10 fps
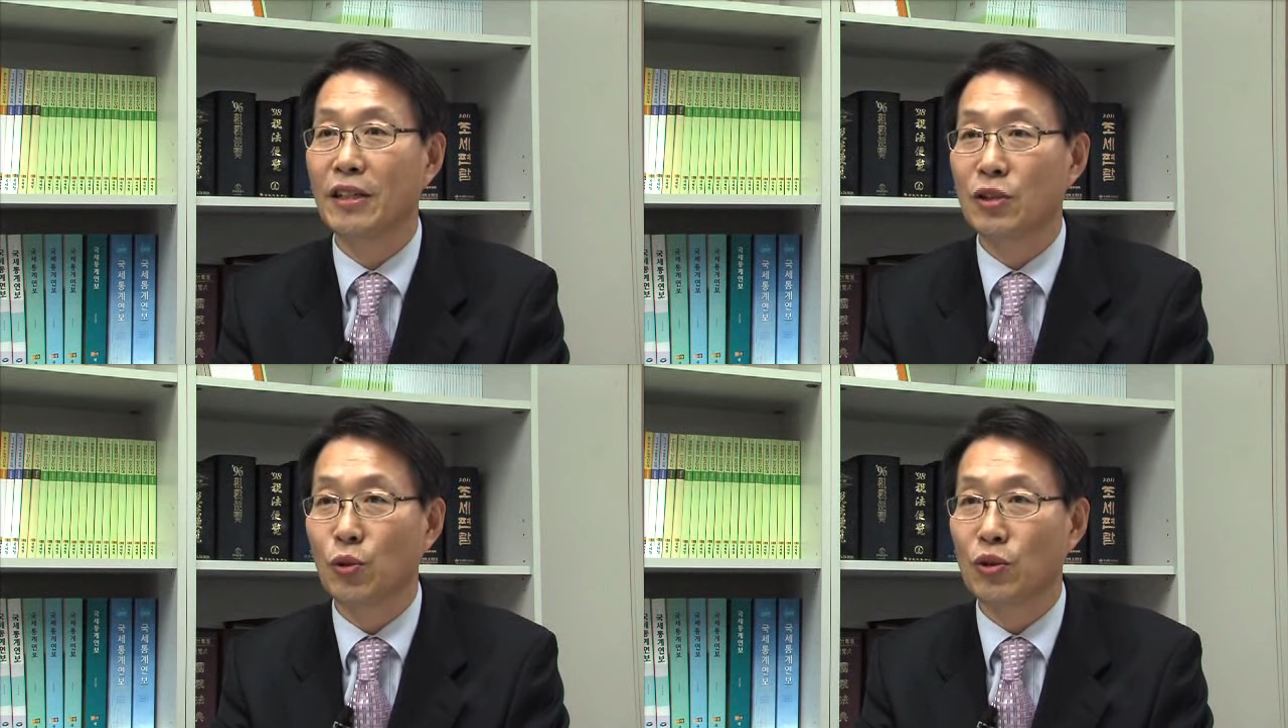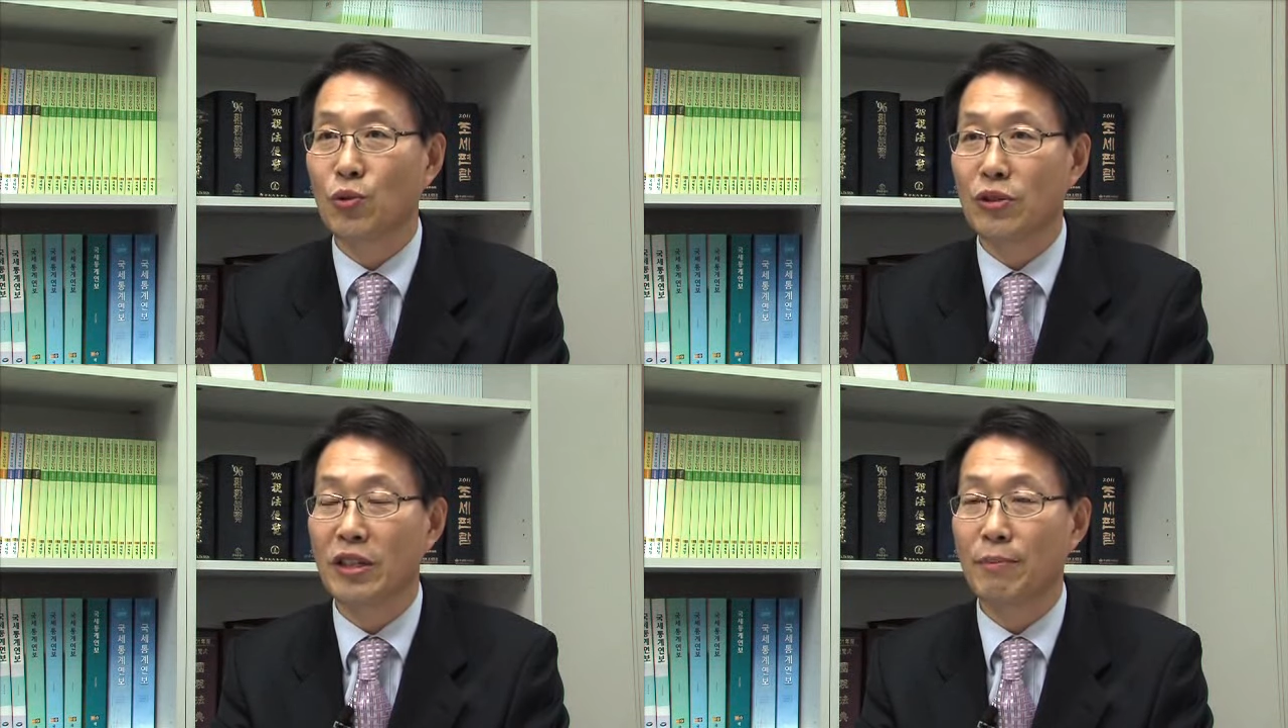
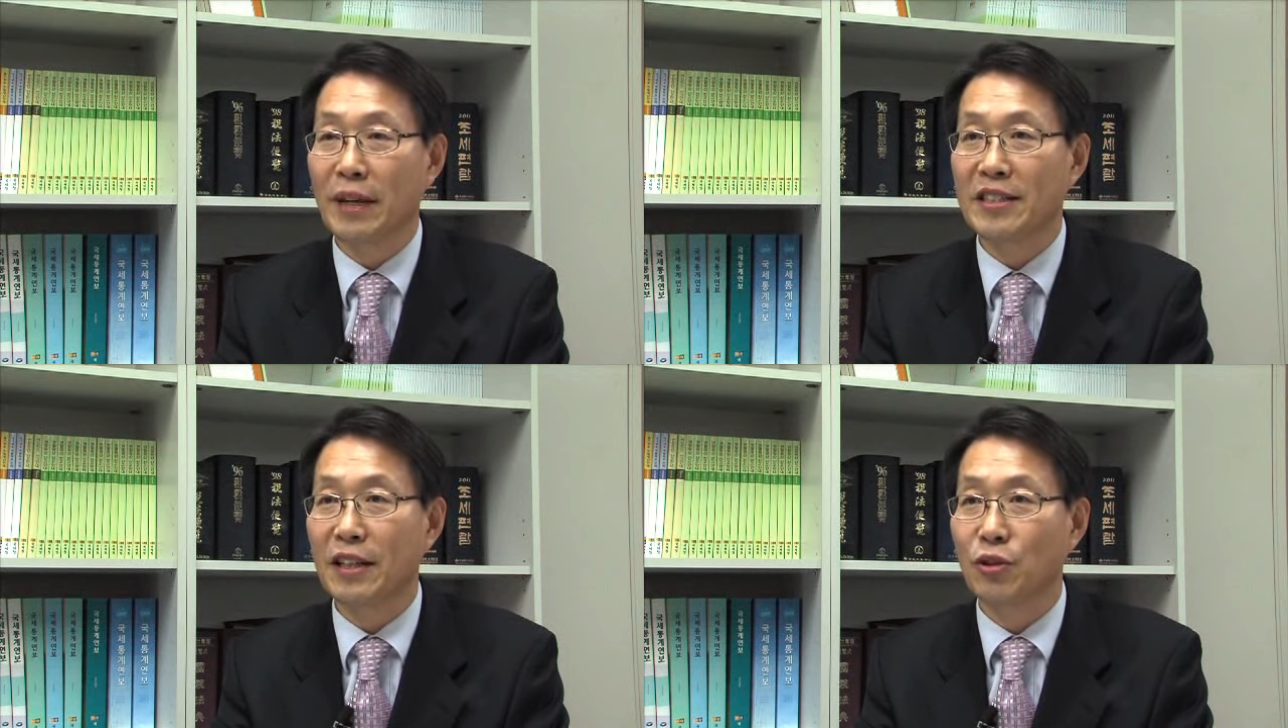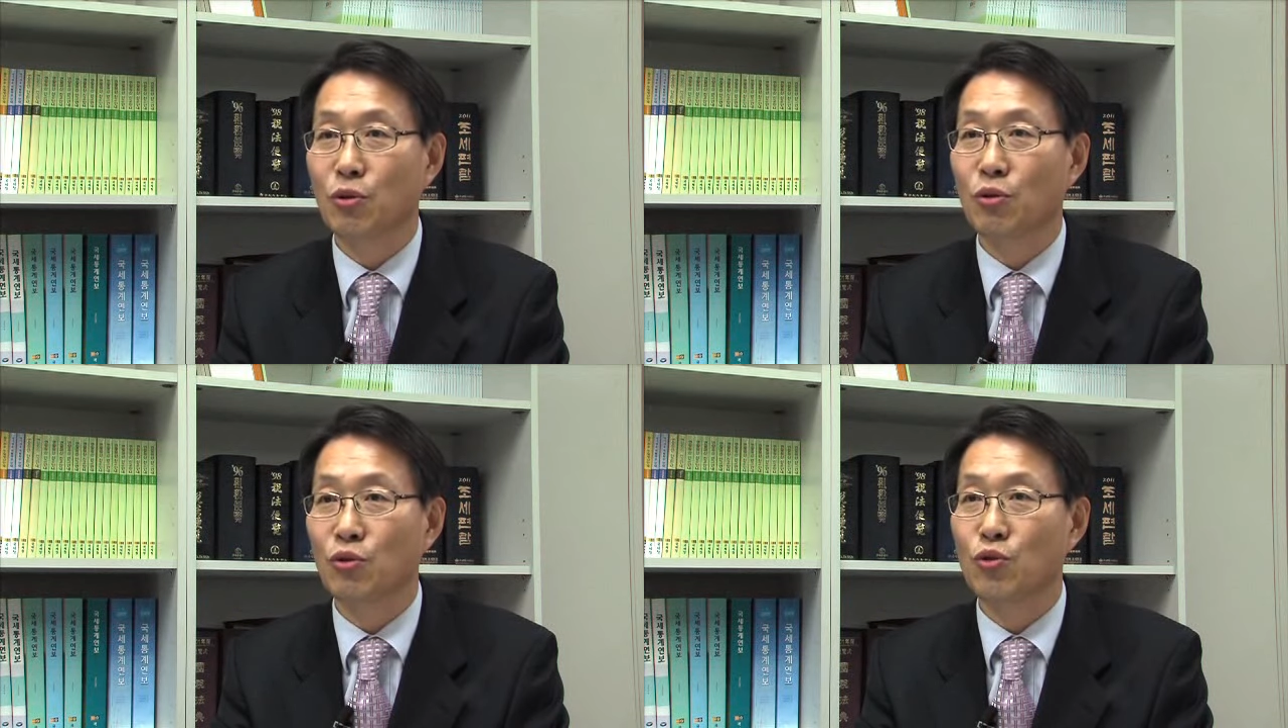소득공제 받지
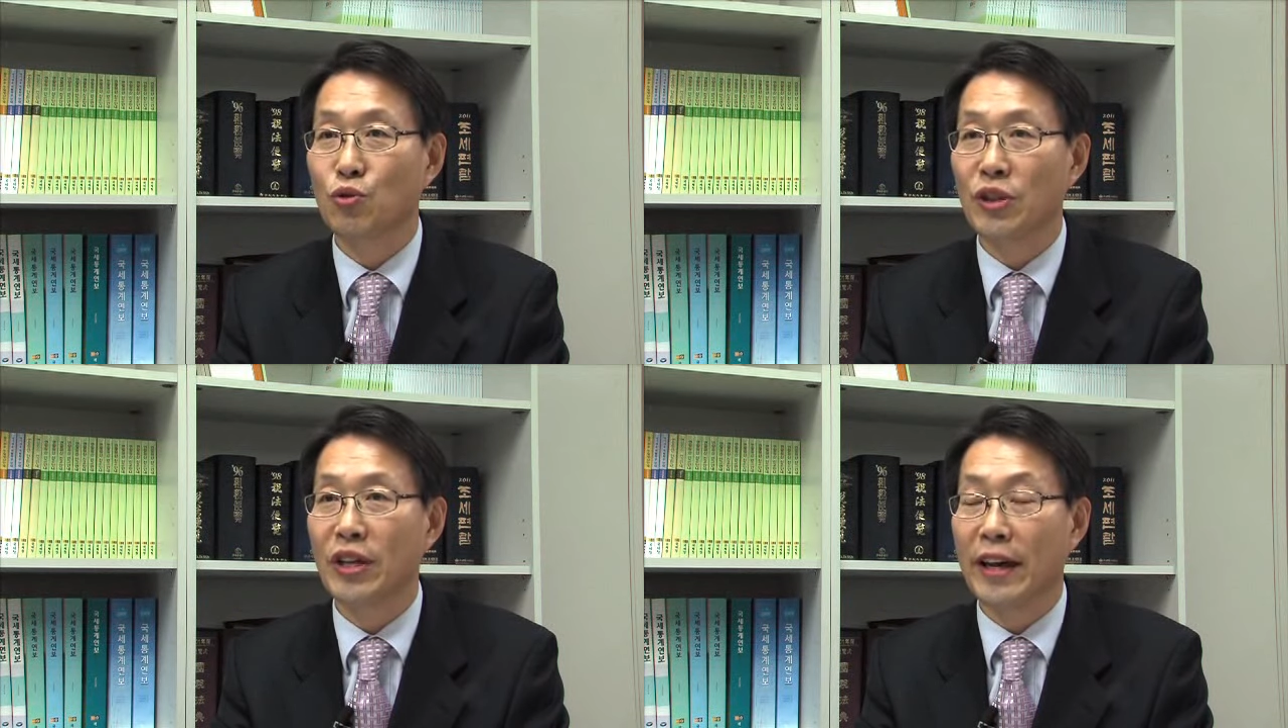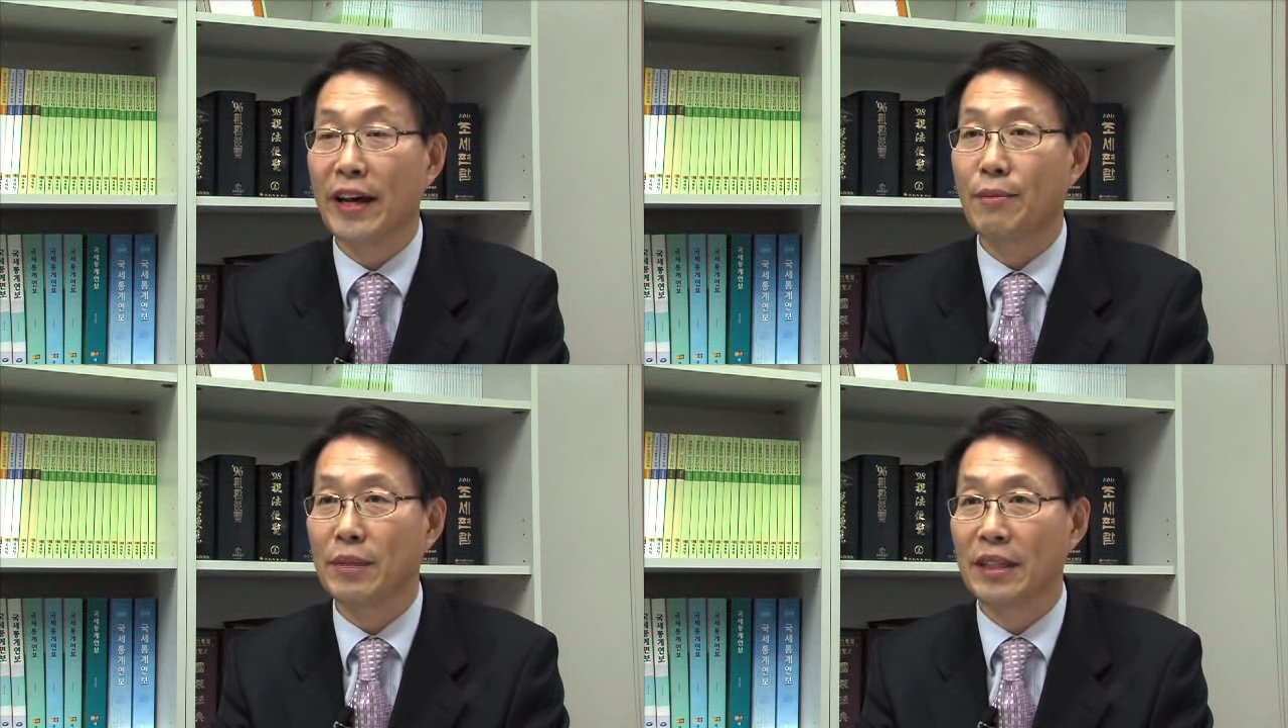않도록
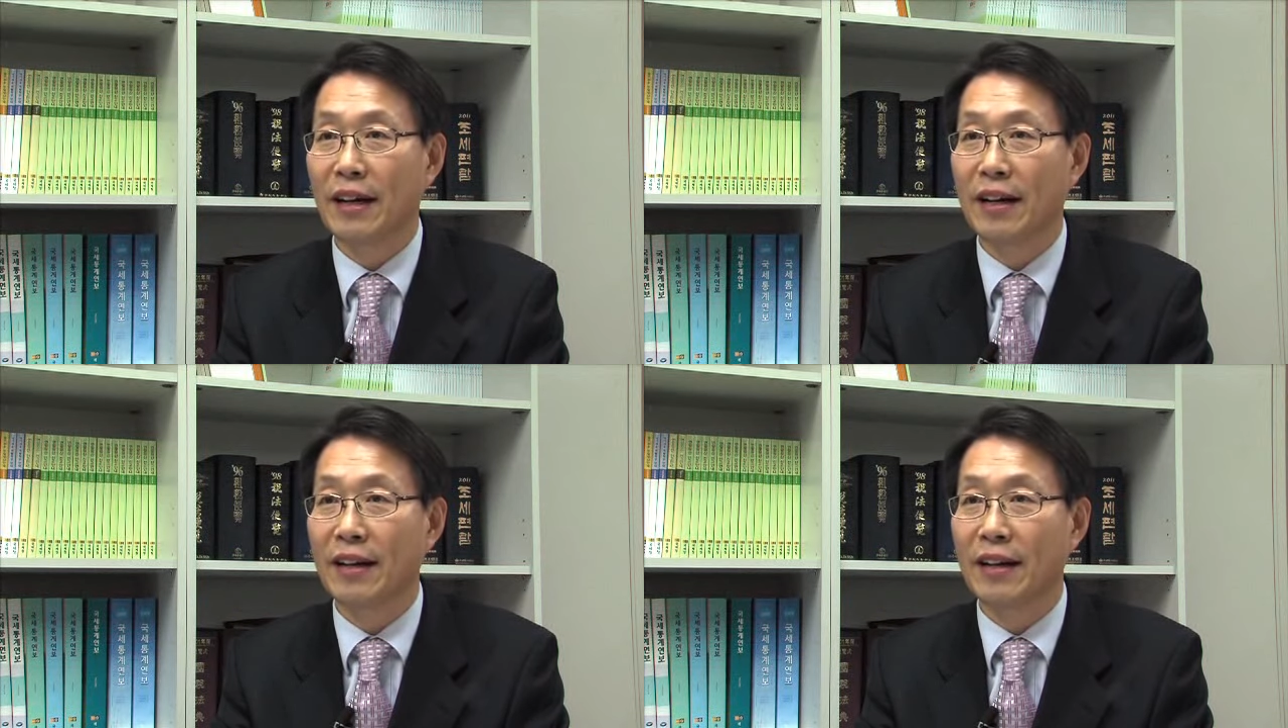주의해야 합니다.